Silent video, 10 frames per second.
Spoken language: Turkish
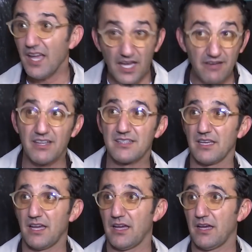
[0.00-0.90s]
mi? Evet
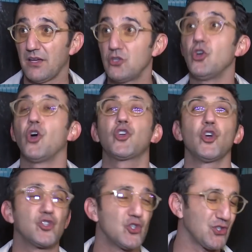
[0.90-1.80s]
çocuk ya. Olunca kestirdiniz
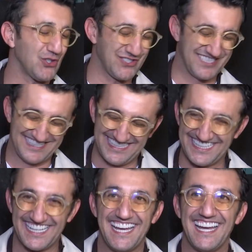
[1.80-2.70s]
yok yok çocuk olunca
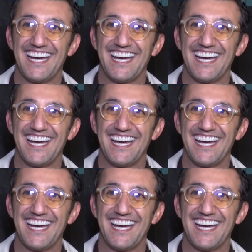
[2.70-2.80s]
değil.